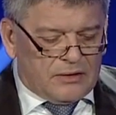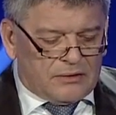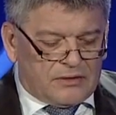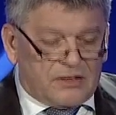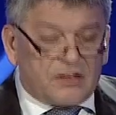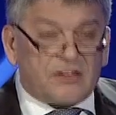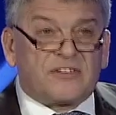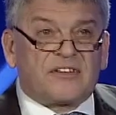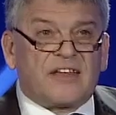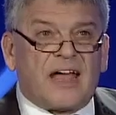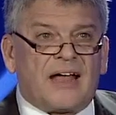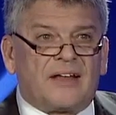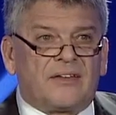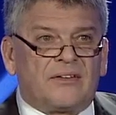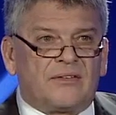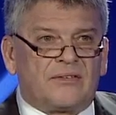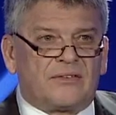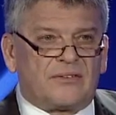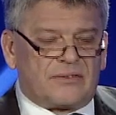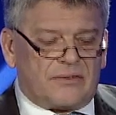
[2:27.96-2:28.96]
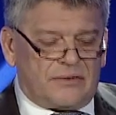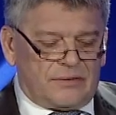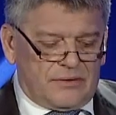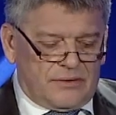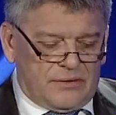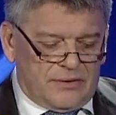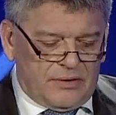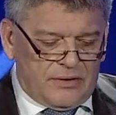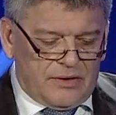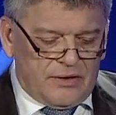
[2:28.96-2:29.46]
Distanz
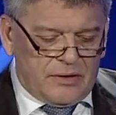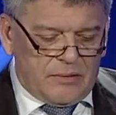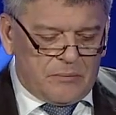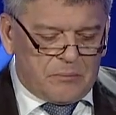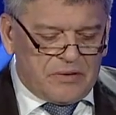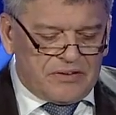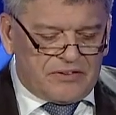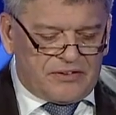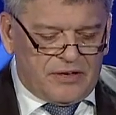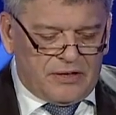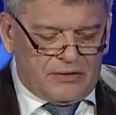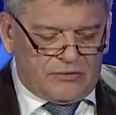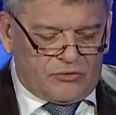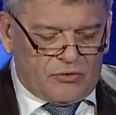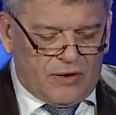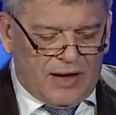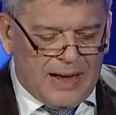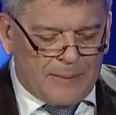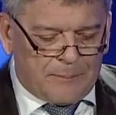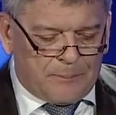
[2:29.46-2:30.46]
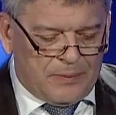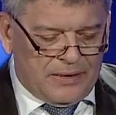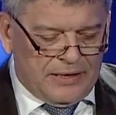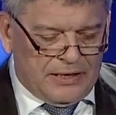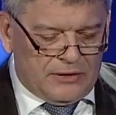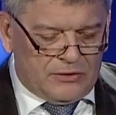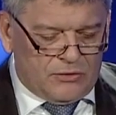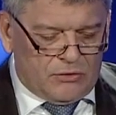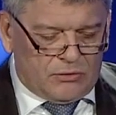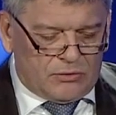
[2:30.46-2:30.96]
bis hin zur
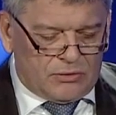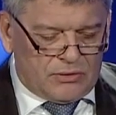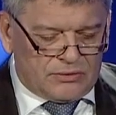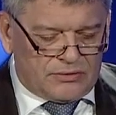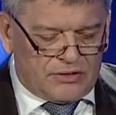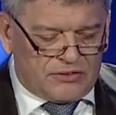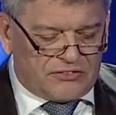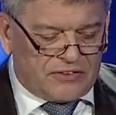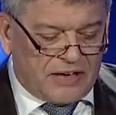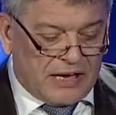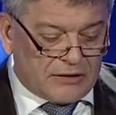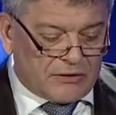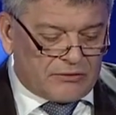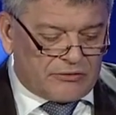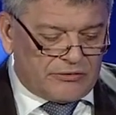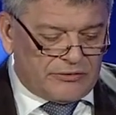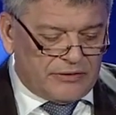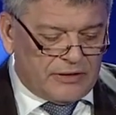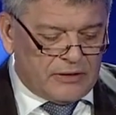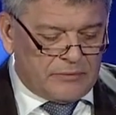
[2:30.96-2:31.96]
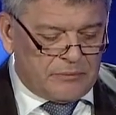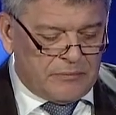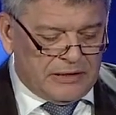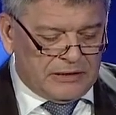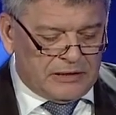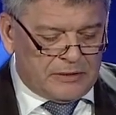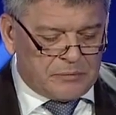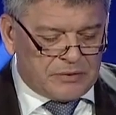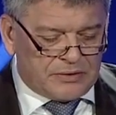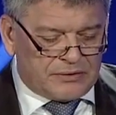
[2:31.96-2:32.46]
Ablehnung des traditionellen
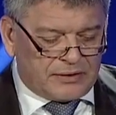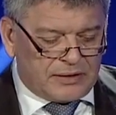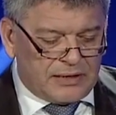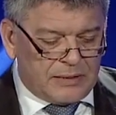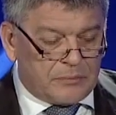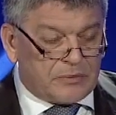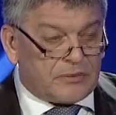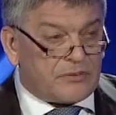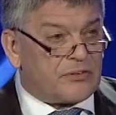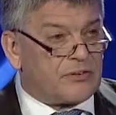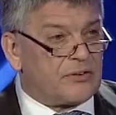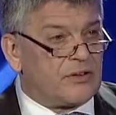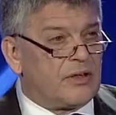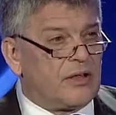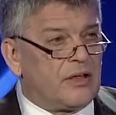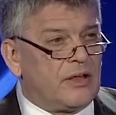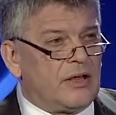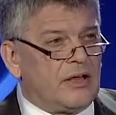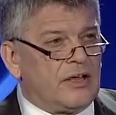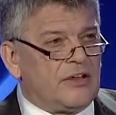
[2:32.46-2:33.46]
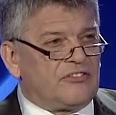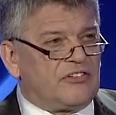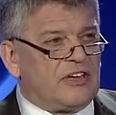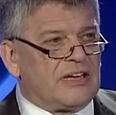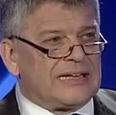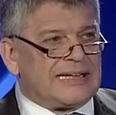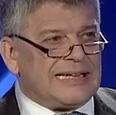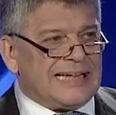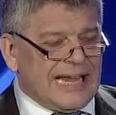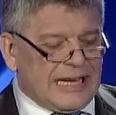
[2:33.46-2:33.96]
Medienbetriebes
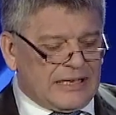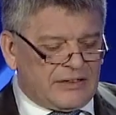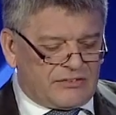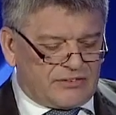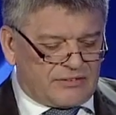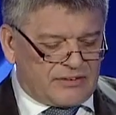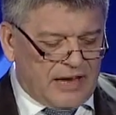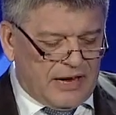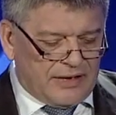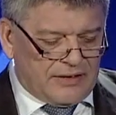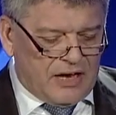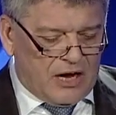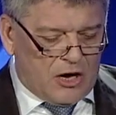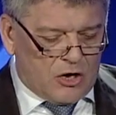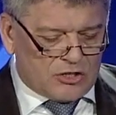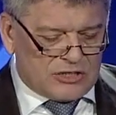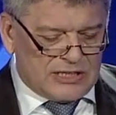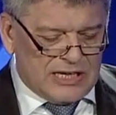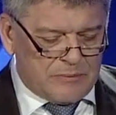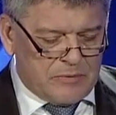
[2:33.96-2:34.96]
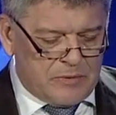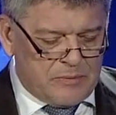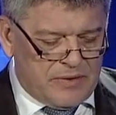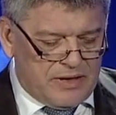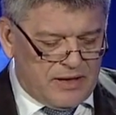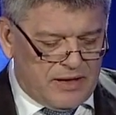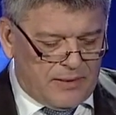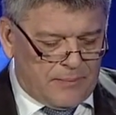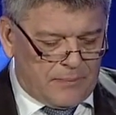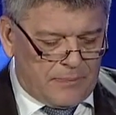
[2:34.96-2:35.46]
sind längst keine Ausnahme
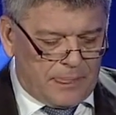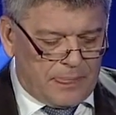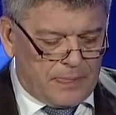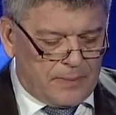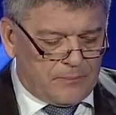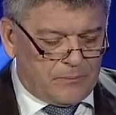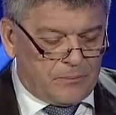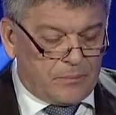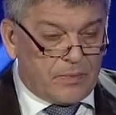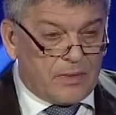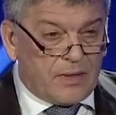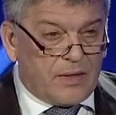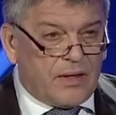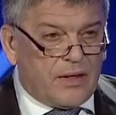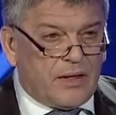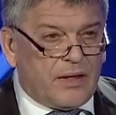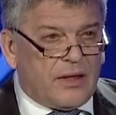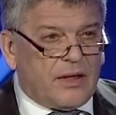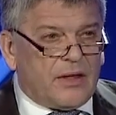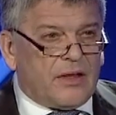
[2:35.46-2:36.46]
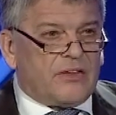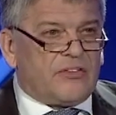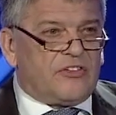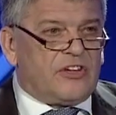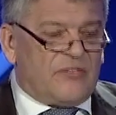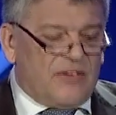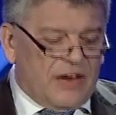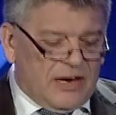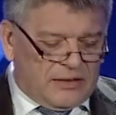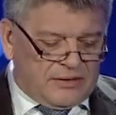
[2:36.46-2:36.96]
mehr.
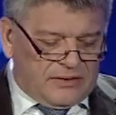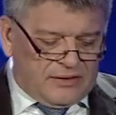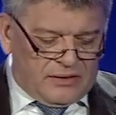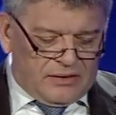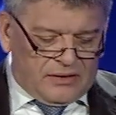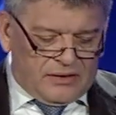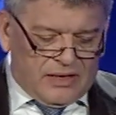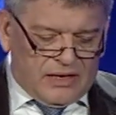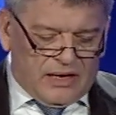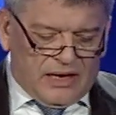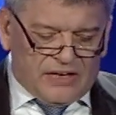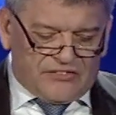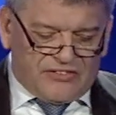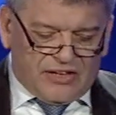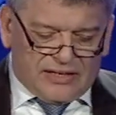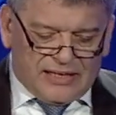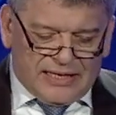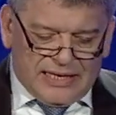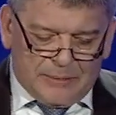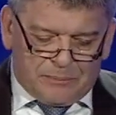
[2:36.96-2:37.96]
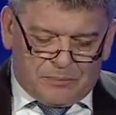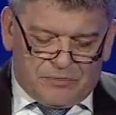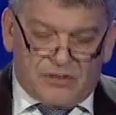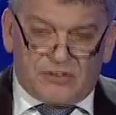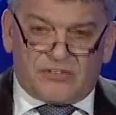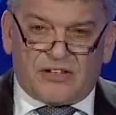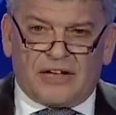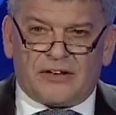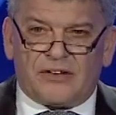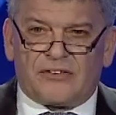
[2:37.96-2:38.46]
Sie werden als
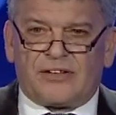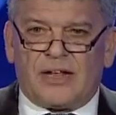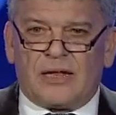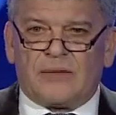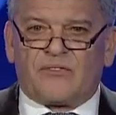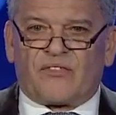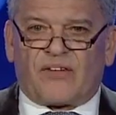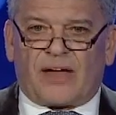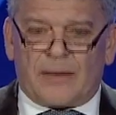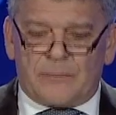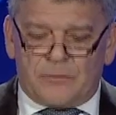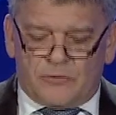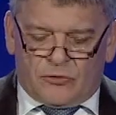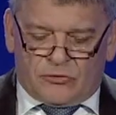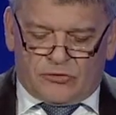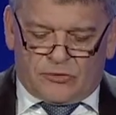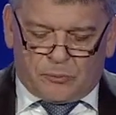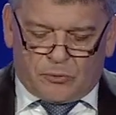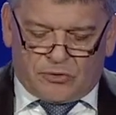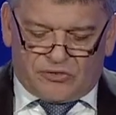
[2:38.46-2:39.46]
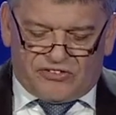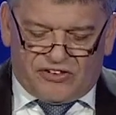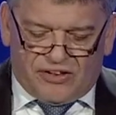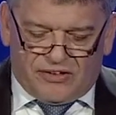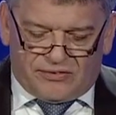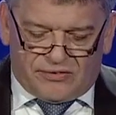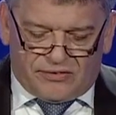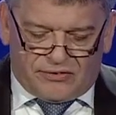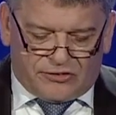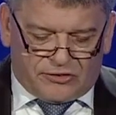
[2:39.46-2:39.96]
Ergebnis eines
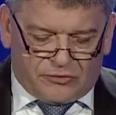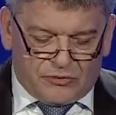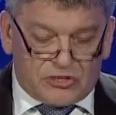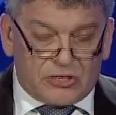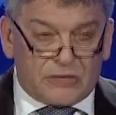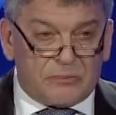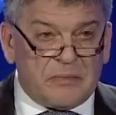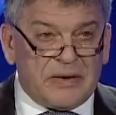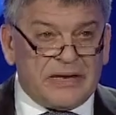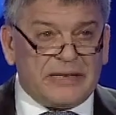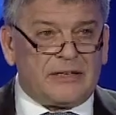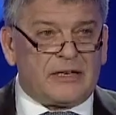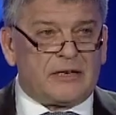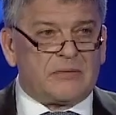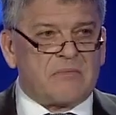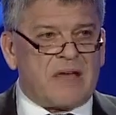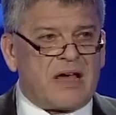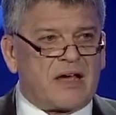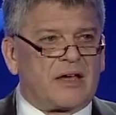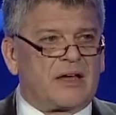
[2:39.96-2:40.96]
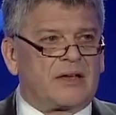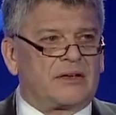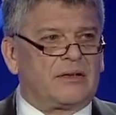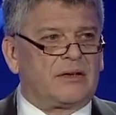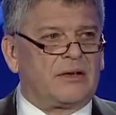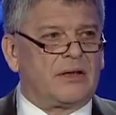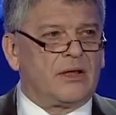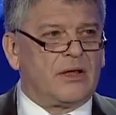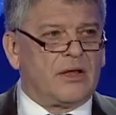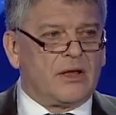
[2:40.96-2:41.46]
Entfremdungsprozesses zwischen
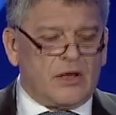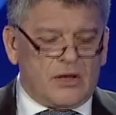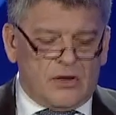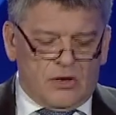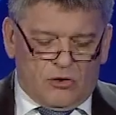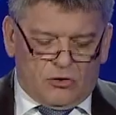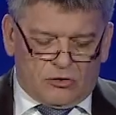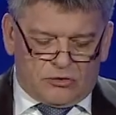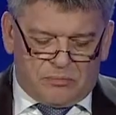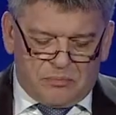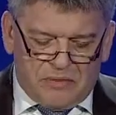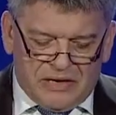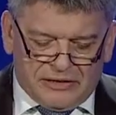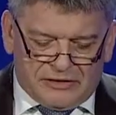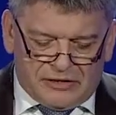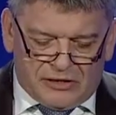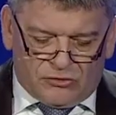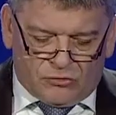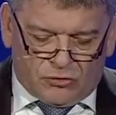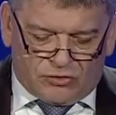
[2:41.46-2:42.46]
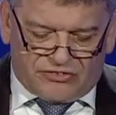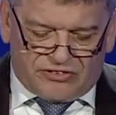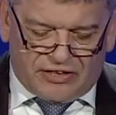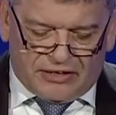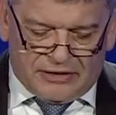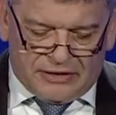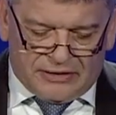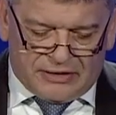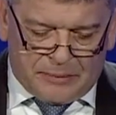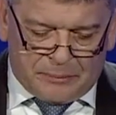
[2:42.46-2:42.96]
Medienmachern und
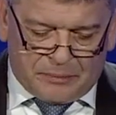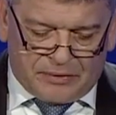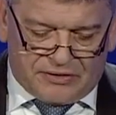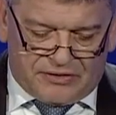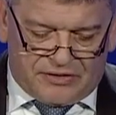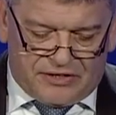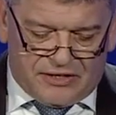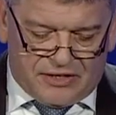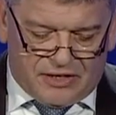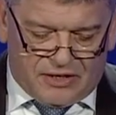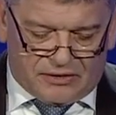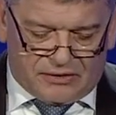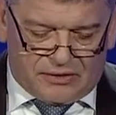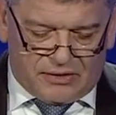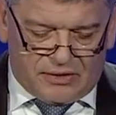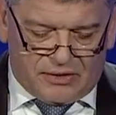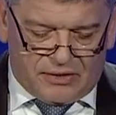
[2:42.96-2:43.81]
Mediennutzern interpretiert.